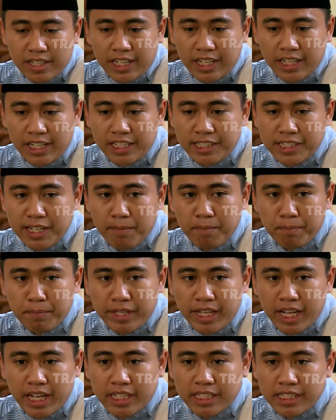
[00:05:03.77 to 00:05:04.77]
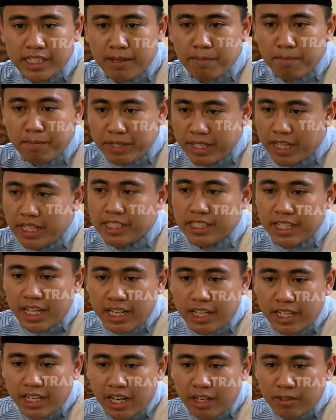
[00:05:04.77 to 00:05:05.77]
ini
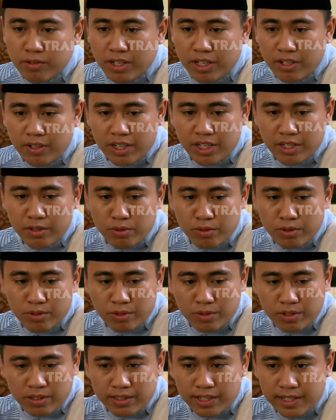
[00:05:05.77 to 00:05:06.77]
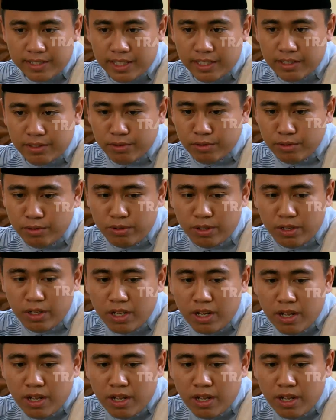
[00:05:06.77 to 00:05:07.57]
jampian-jampiannya yang dilakukan oleh dukun-dukun tertentu